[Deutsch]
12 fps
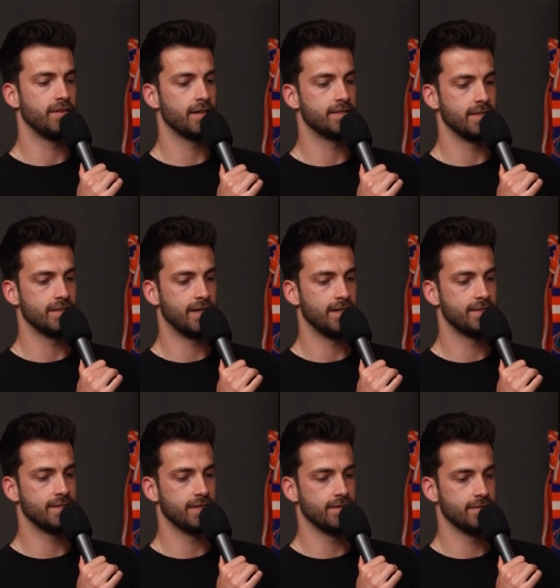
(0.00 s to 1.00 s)
safe jetzt die
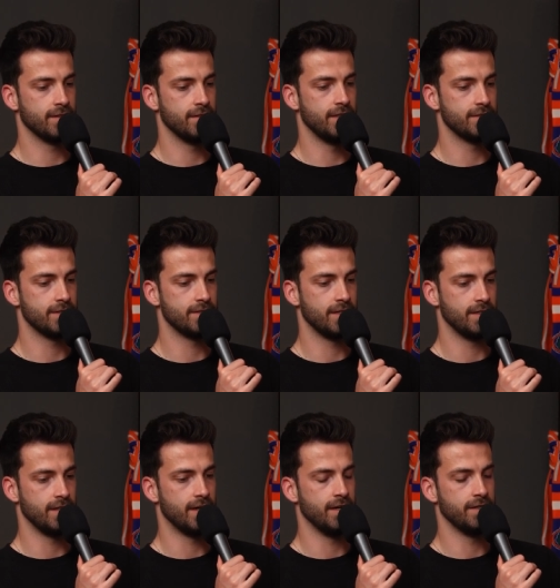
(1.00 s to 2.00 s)
13, dann nächstes Jahr
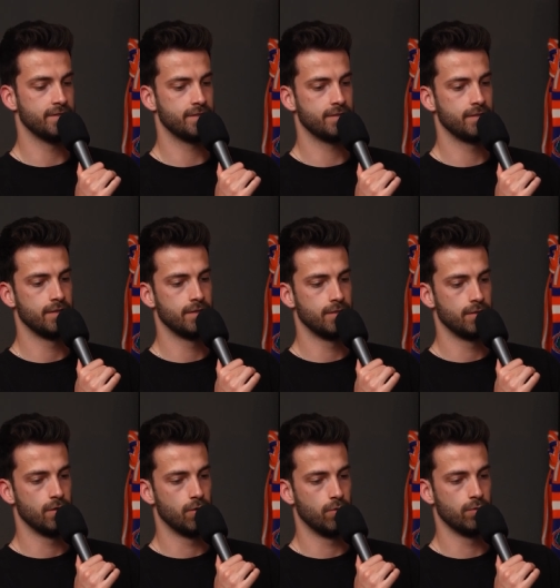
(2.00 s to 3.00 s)
die 1.
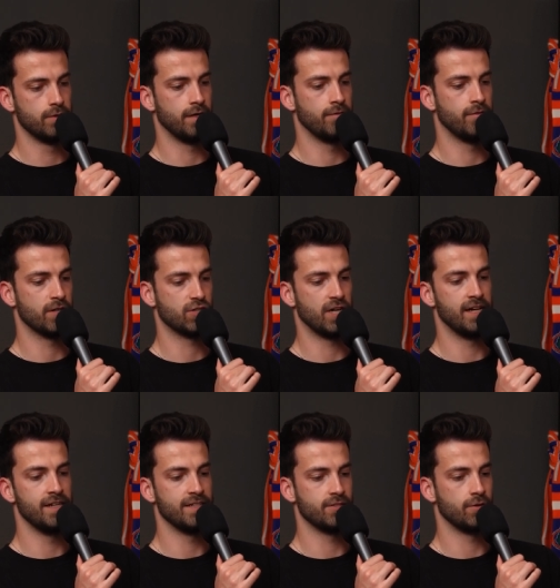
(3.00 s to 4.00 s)
Und dann und, und
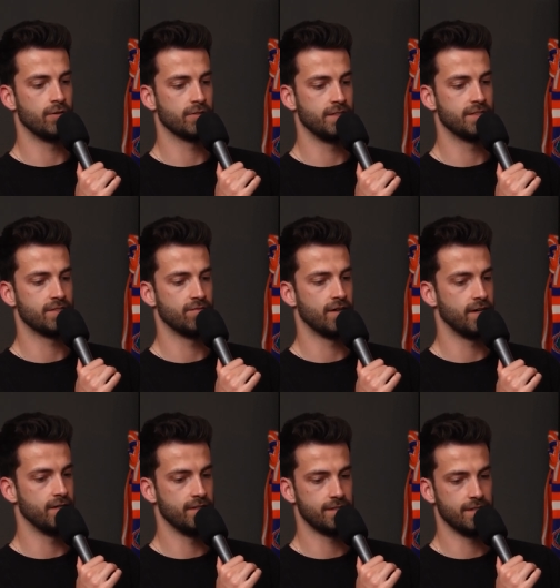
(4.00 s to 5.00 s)
wahrscheinlich sogar wahrscheinlich noch die
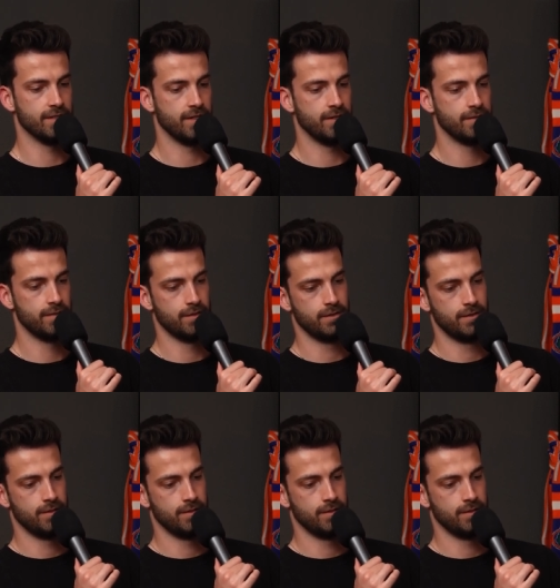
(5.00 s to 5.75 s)
2, nicht die 3. Wollte ich